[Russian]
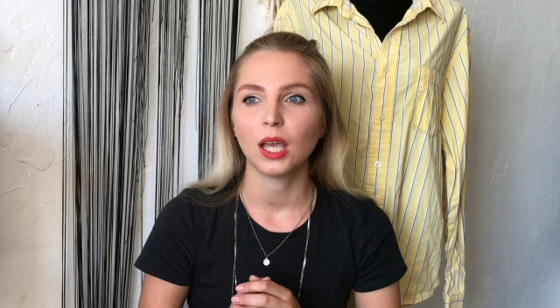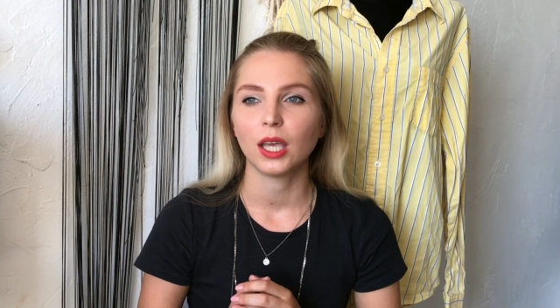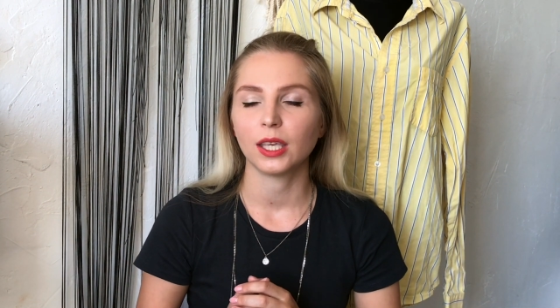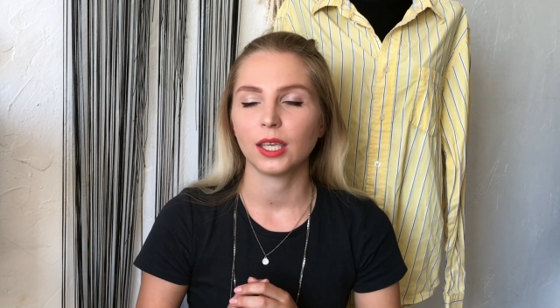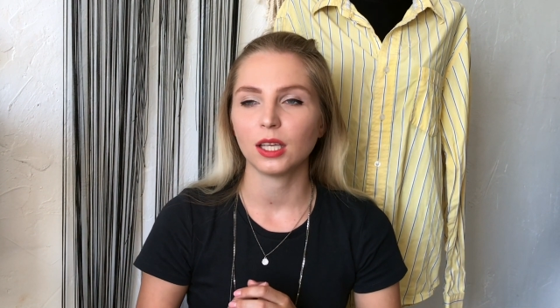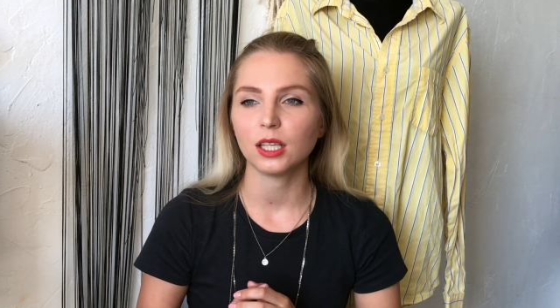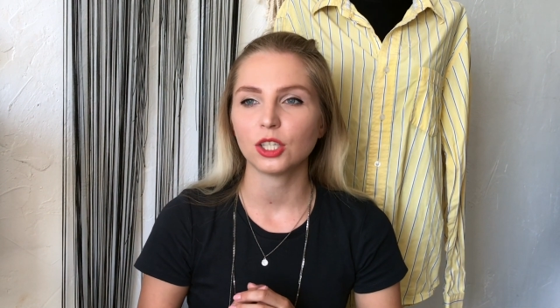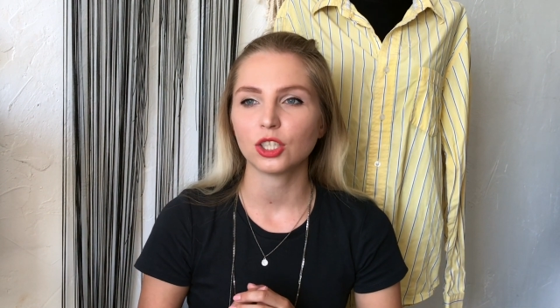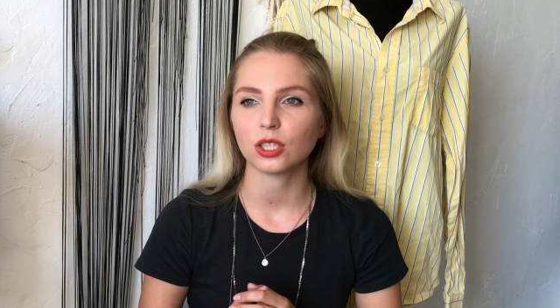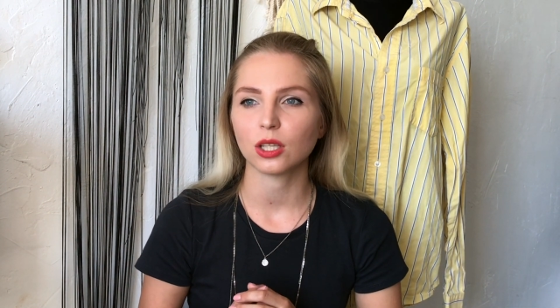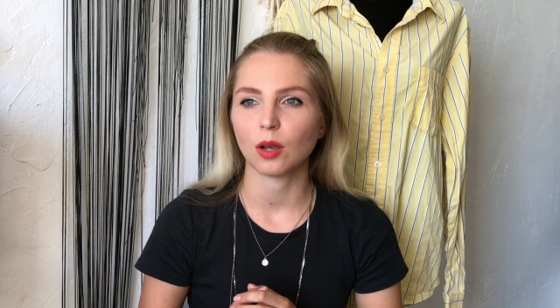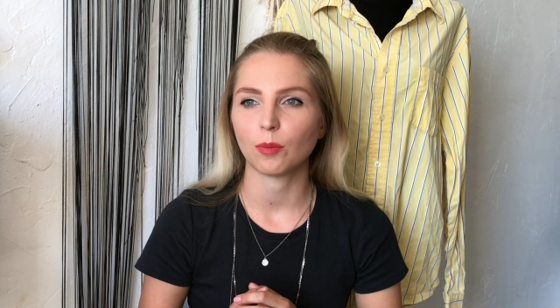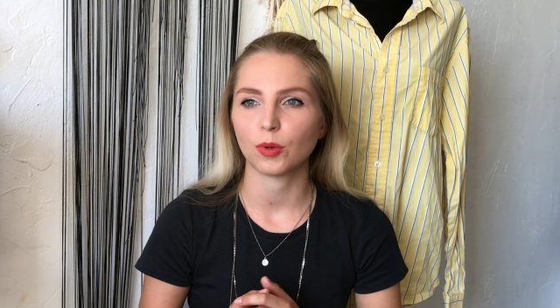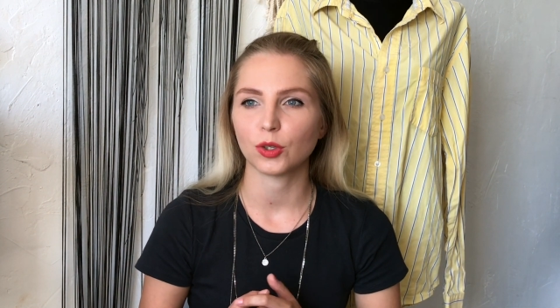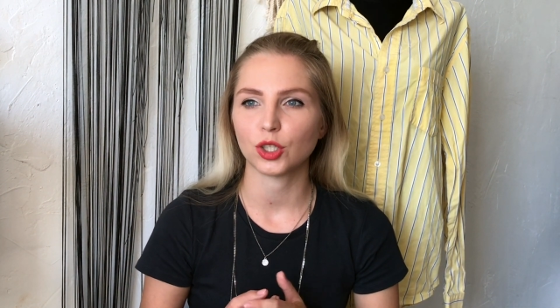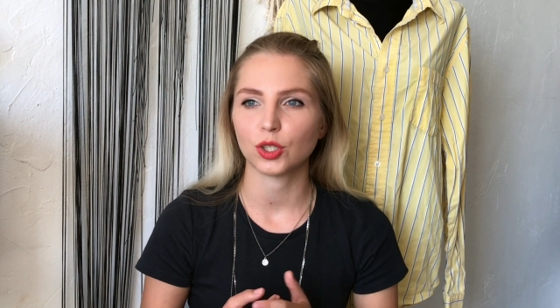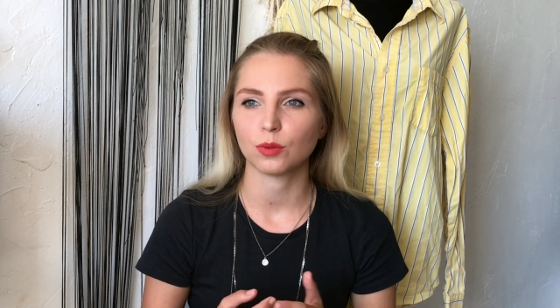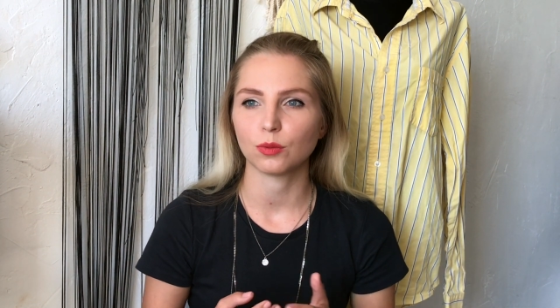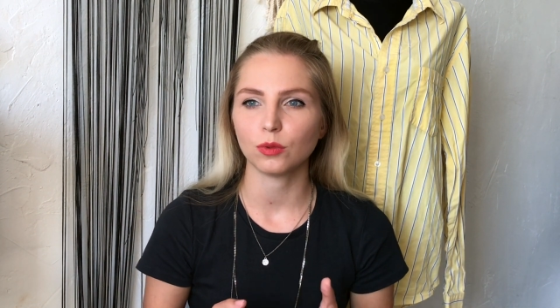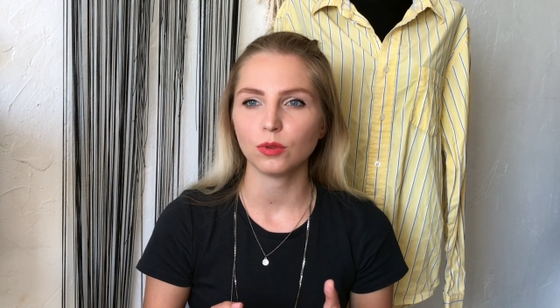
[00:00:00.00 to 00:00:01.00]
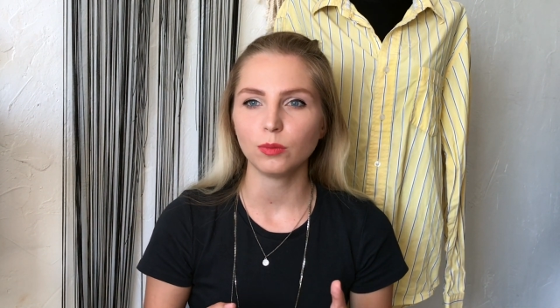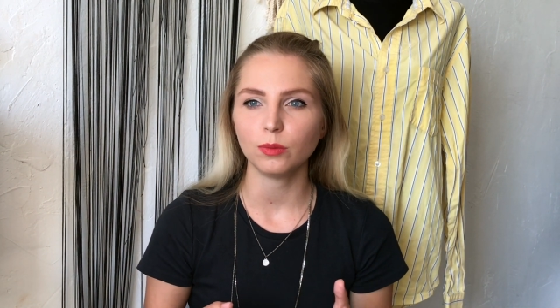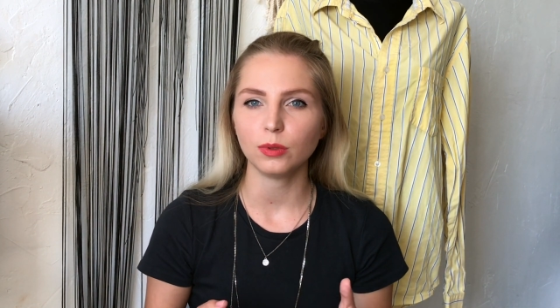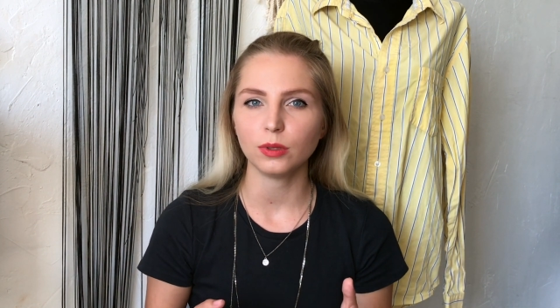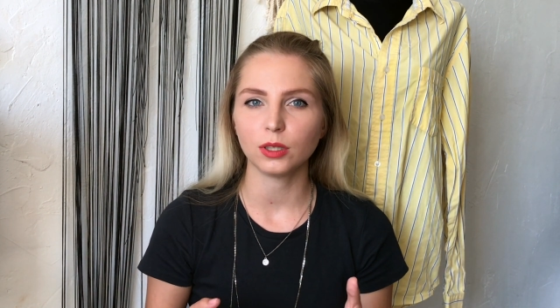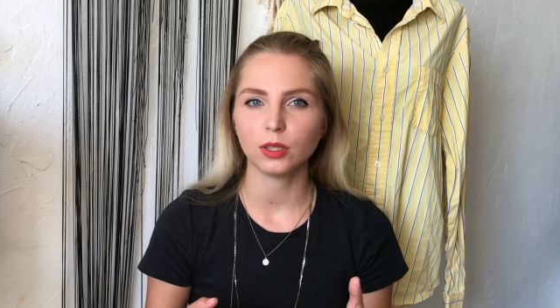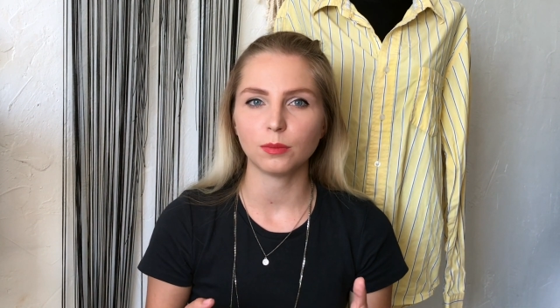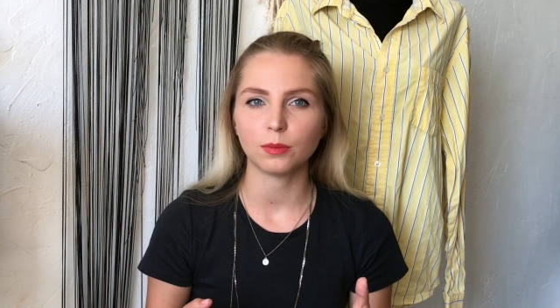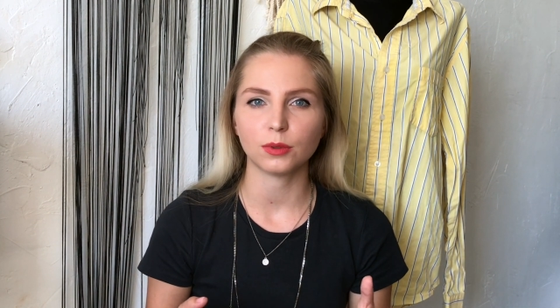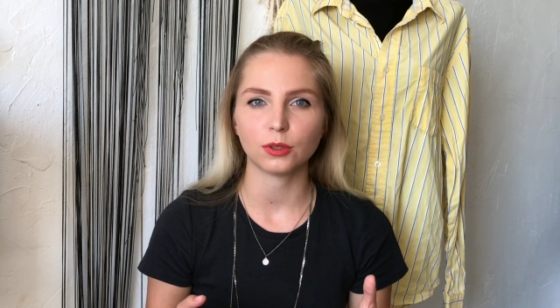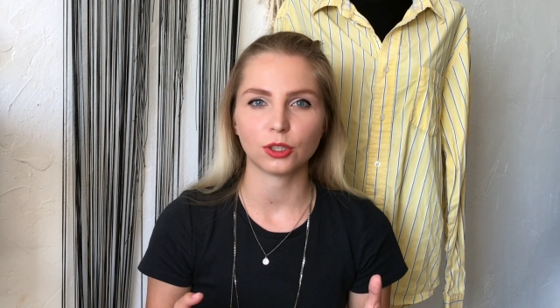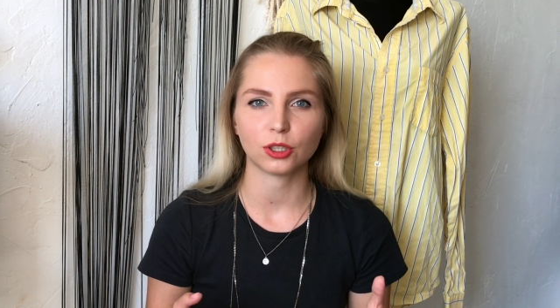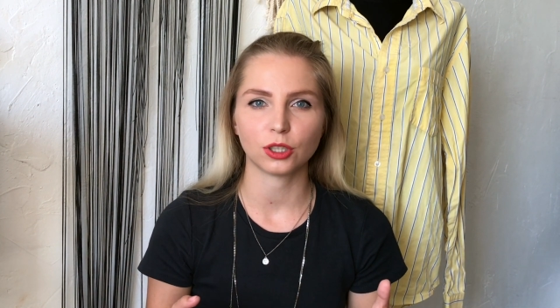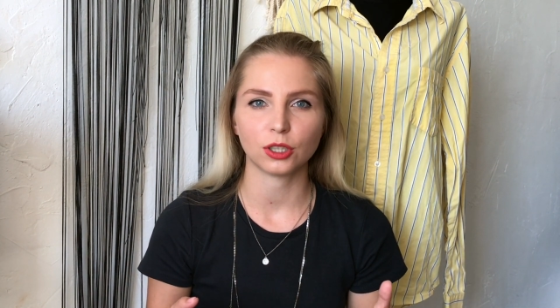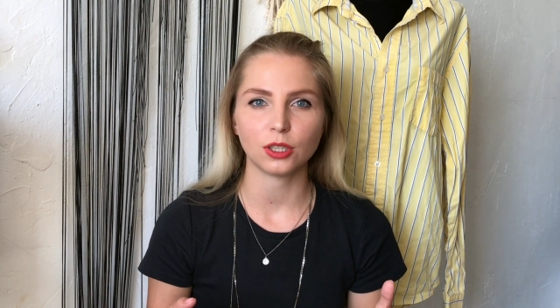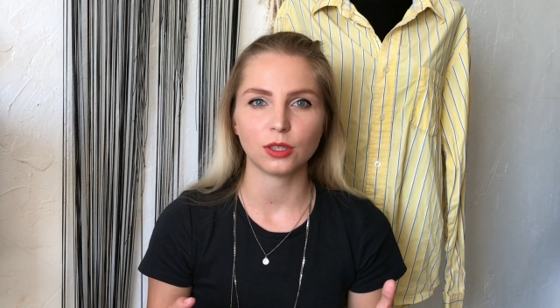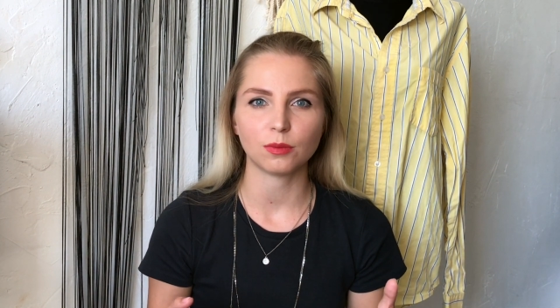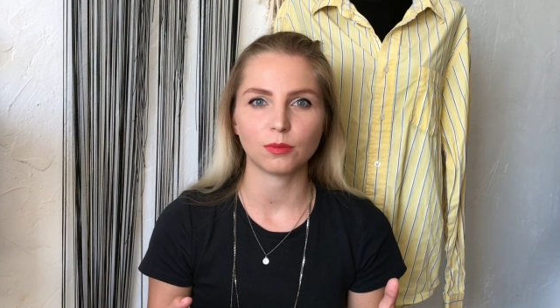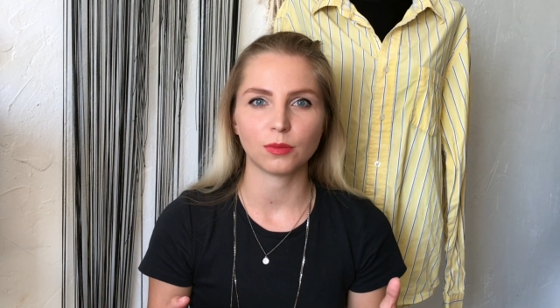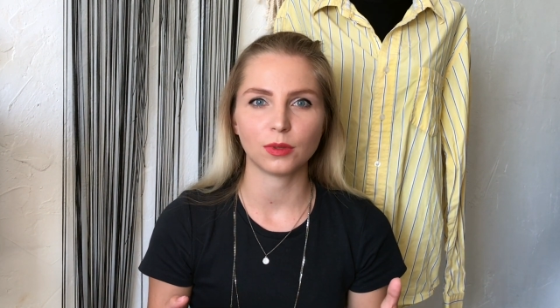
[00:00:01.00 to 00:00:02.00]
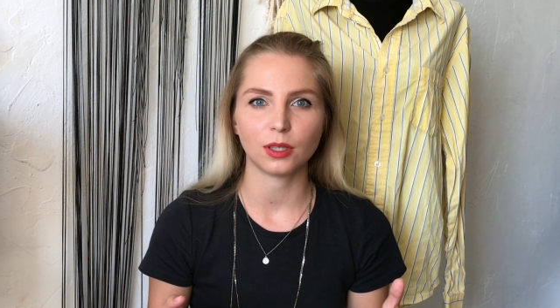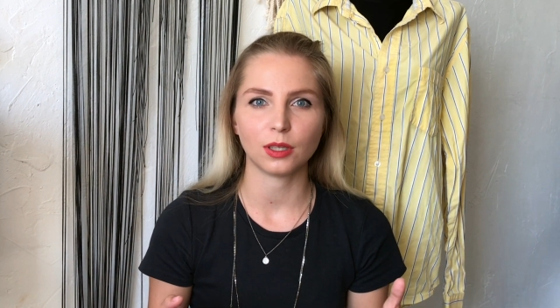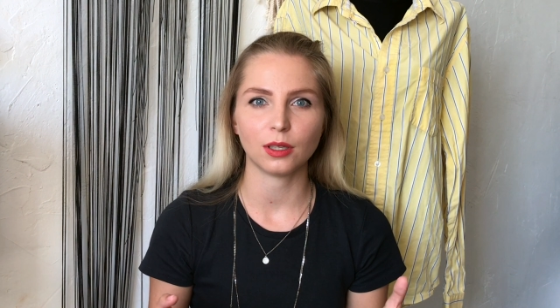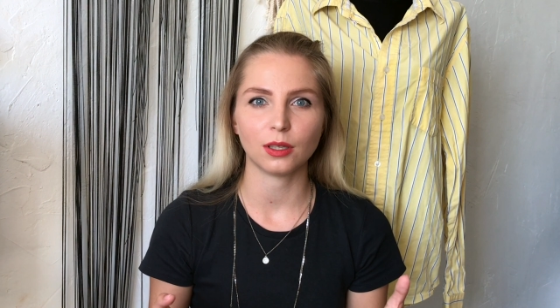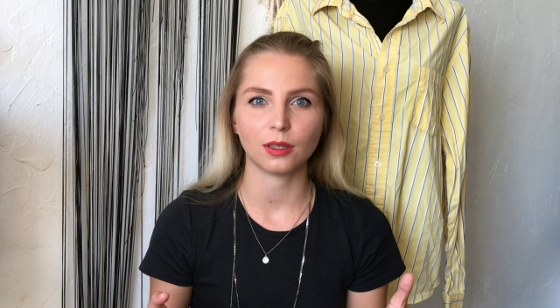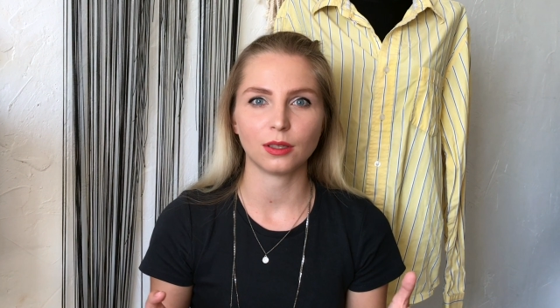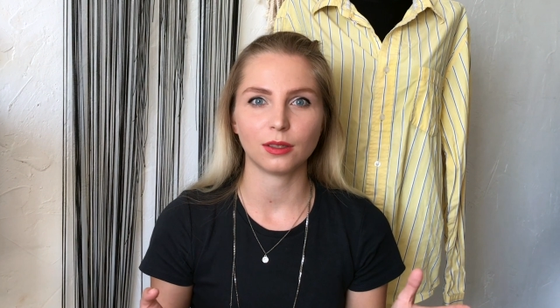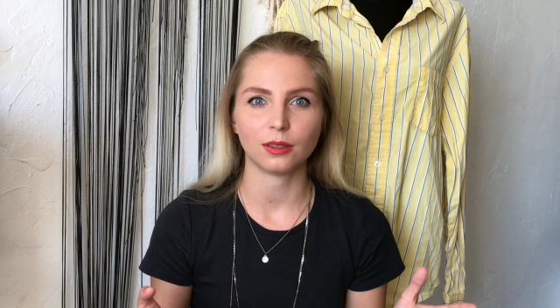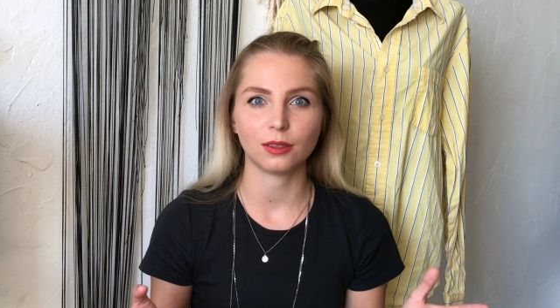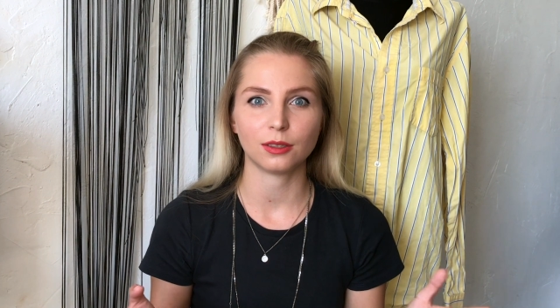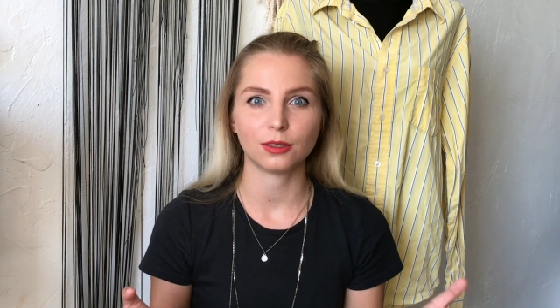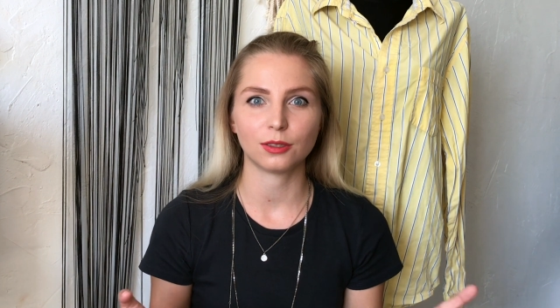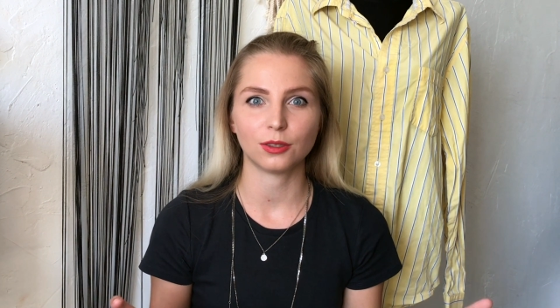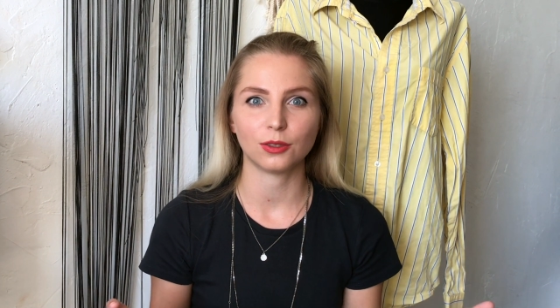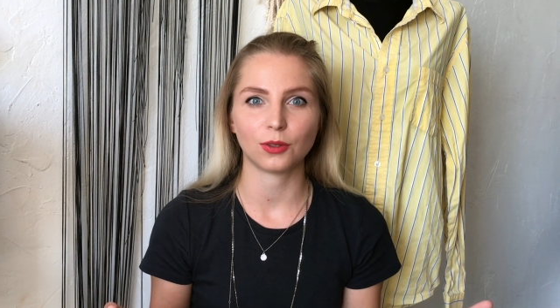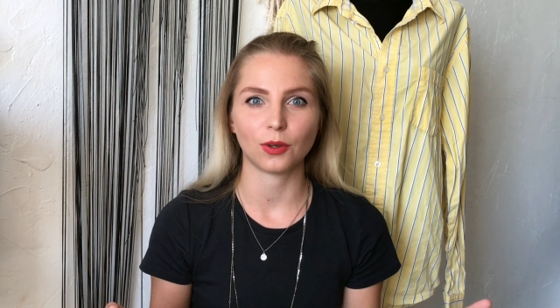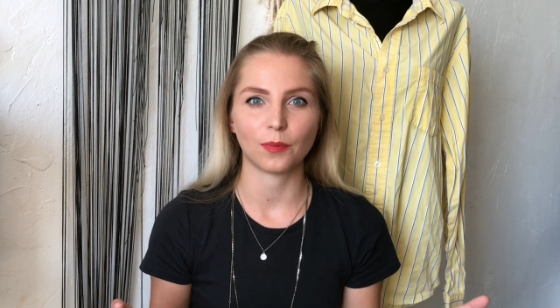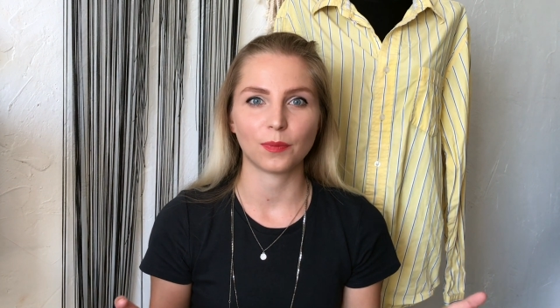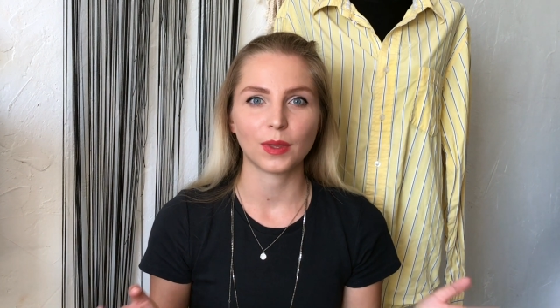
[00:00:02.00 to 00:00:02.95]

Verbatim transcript: И я решила, почему бы не пошить мне из нее.